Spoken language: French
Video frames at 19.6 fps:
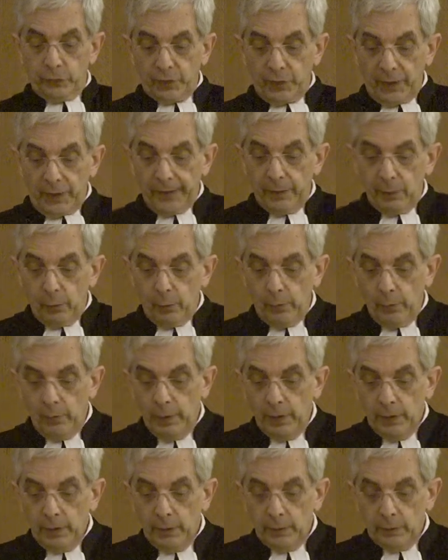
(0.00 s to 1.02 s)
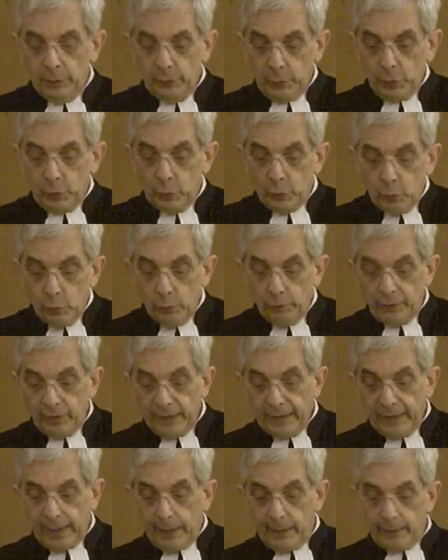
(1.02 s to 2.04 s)
Très-Haut te
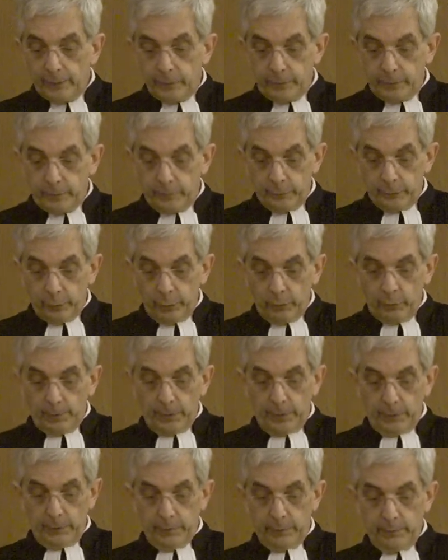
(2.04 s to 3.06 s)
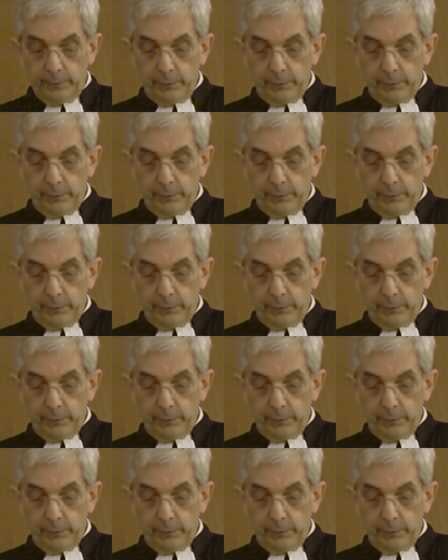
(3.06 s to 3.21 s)
couvrira de son ombre.